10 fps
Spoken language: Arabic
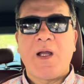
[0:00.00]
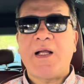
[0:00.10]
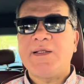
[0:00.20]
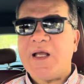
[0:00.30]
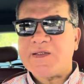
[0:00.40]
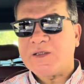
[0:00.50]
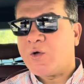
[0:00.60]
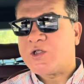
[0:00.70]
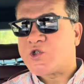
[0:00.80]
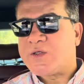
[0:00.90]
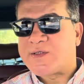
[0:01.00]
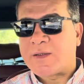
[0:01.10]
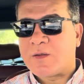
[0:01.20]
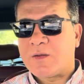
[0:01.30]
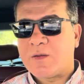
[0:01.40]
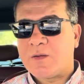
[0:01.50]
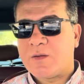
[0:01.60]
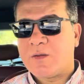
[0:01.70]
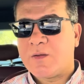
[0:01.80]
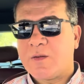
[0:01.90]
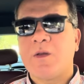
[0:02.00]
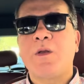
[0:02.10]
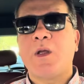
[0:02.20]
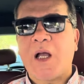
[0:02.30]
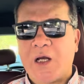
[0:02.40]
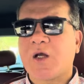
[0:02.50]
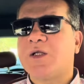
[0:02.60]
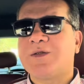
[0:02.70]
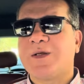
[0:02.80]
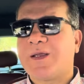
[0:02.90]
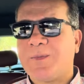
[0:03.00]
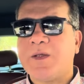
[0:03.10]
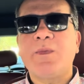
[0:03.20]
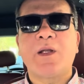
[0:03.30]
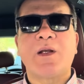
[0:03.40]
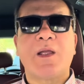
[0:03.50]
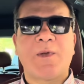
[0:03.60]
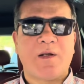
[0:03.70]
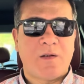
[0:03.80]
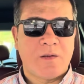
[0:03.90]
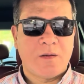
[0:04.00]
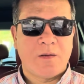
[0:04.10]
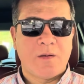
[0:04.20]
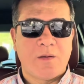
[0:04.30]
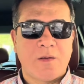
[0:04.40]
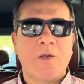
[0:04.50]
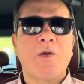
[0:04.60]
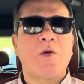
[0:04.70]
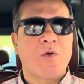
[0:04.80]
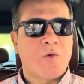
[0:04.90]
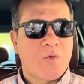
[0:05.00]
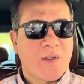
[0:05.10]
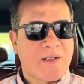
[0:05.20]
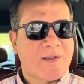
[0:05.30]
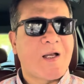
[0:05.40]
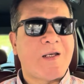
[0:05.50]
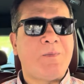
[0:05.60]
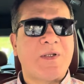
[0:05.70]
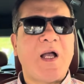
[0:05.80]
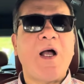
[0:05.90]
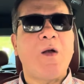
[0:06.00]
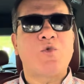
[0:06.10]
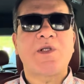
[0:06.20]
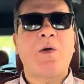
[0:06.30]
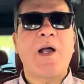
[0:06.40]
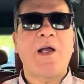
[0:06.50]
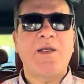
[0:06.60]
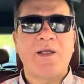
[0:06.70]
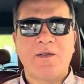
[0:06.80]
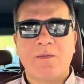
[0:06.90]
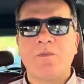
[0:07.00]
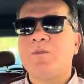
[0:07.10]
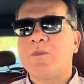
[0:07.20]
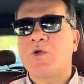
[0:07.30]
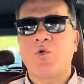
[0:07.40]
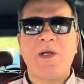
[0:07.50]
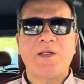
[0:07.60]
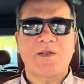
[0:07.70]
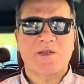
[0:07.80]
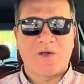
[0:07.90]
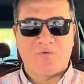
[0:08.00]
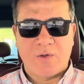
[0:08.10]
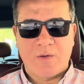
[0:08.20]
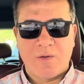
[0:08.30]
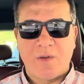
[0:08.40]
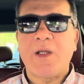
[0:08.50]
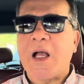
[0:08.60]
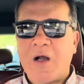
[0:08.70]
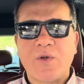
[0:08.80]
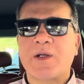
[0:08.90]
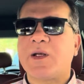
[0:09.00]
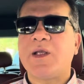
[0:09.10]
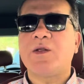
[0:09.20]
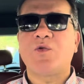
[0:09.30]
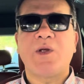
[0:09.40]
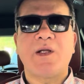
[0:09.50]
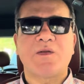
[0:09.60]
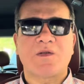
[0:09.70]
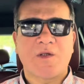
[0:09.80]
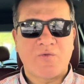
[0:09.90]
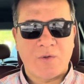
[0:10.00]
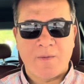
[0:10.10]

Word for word: عندها 26 سنه على قدر كبير من الجمال التعليم بتاعها مستوى عالي جدا كليات الصفو او خريجة كليات الصفو